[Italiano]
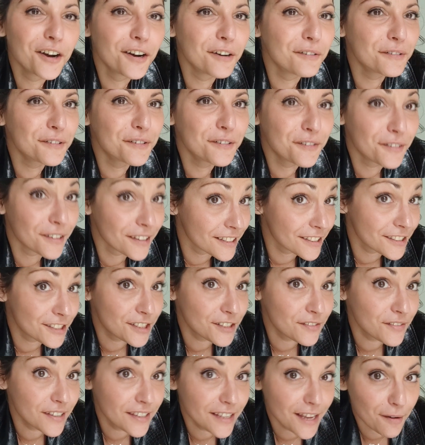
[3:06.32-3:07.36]
comunque
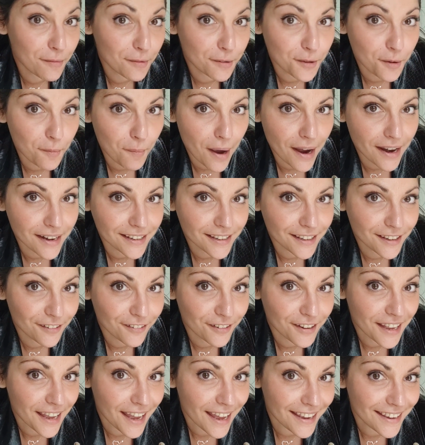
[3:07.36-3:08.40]
ci vediamo domani
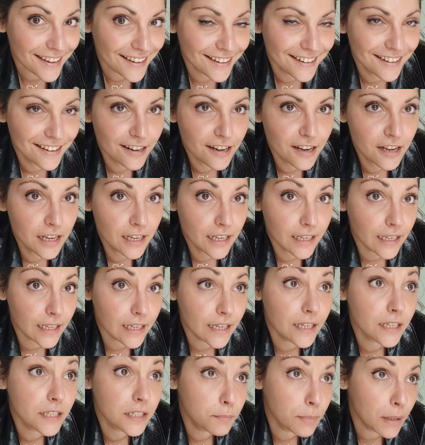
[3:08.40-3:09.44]
ok
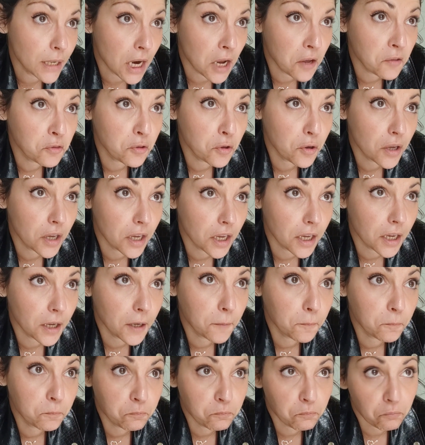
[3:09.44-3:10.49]
eh, sperando
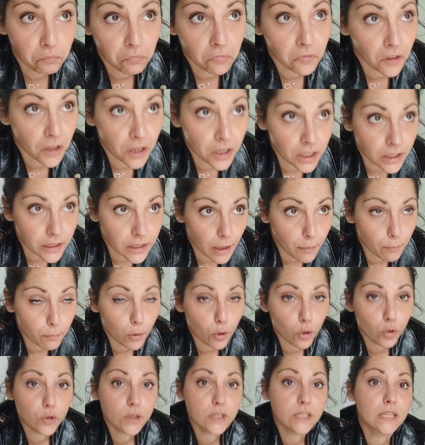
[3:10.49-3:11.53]
che mm, il tempo
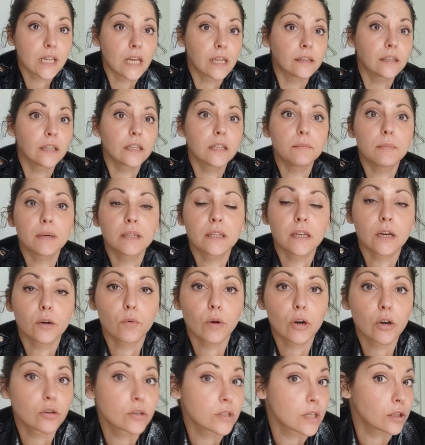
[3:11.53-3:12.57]
consenta di mettere
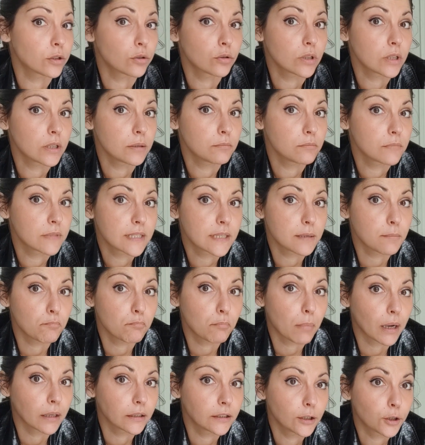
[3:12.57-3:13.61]
qualcos'altro di
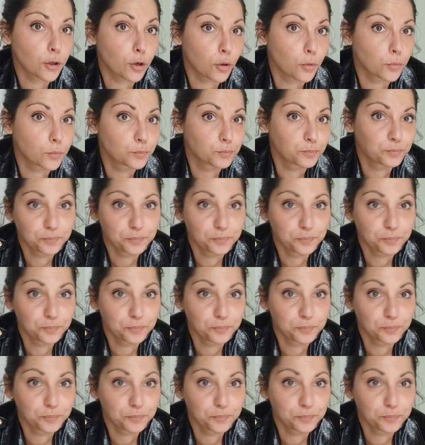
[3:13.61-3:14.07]
simpatico